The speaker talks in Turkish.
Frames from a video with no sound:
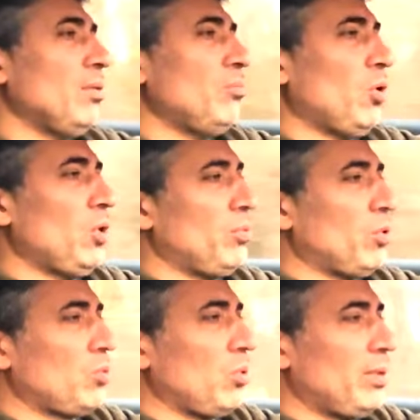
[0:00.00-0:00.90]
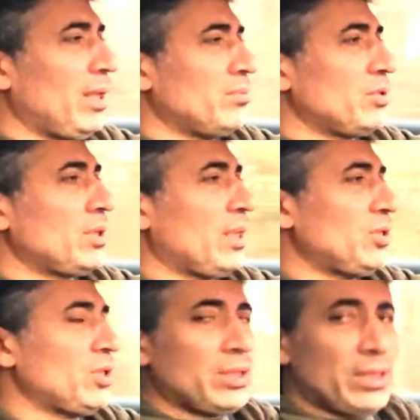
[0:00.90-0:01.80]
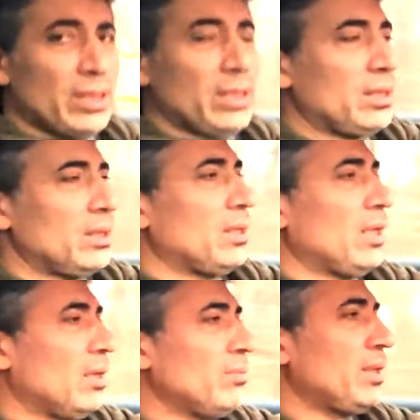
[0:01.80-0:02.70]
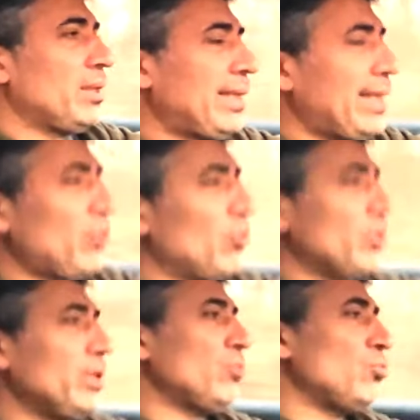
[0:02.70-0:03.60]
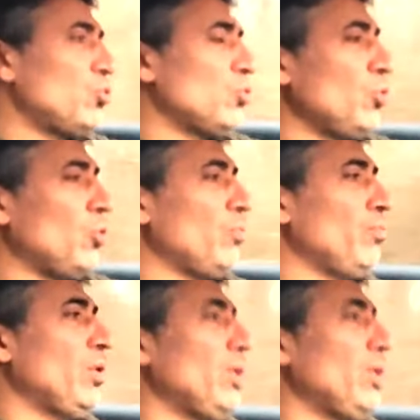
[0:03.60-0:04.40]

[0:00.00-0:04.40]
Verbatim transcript: böyle bir otomobil almışken GT almak gerekiyor diye düşünüyorum.